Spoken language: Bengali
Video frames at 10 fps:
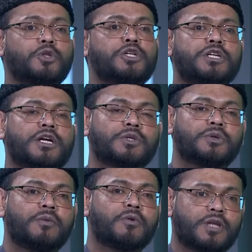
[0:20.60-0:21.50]
প্রতিষ্ঠার
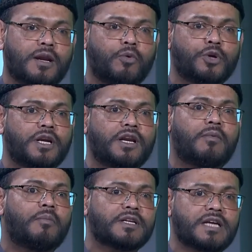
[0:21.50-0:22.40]
জন্য এবং তার বইটির
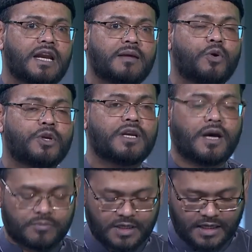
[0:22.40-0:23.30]
নাম আমরা জানি বইটির
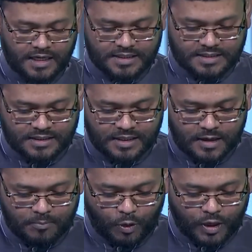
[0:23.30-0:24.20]
নাম তিনি রেখেছেন
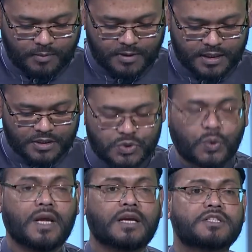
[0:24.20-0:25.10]
পয়গামে
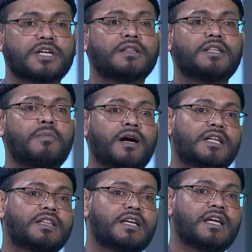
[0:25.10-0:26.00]
সুলে শান্তির
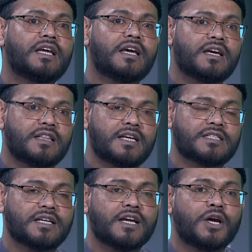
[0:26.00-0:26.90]
বার্তা তিনি
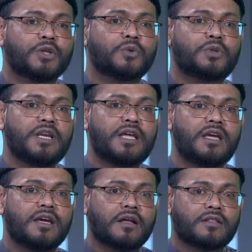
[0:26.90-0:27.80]
দিয়েছেন তো তিনি
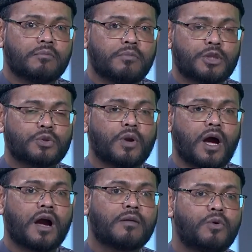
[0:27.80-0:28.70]
মৃত্যুর
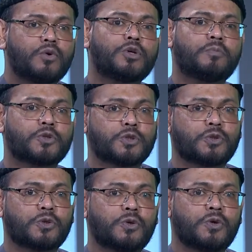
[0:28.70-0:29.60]
আগ মুহূর্ত
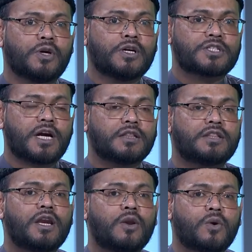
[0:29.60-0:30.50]
পর্যন্ত
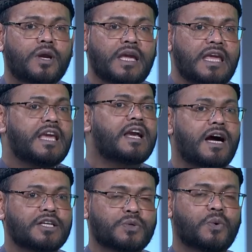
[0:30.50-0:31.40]
শান্তির লক্ষ্যে কি কি
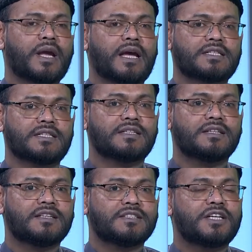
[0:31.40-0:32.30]
কাজ করে গেছেন
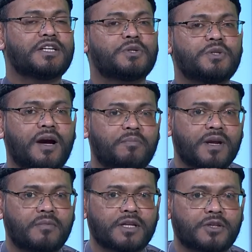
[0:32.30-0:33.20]
সেটি যদি
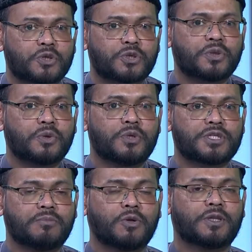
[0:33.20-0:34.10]
আপনি আমাদের দর্শকদের
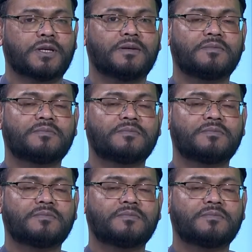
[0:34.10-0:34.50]
উদ্দেশ্যে বলতেন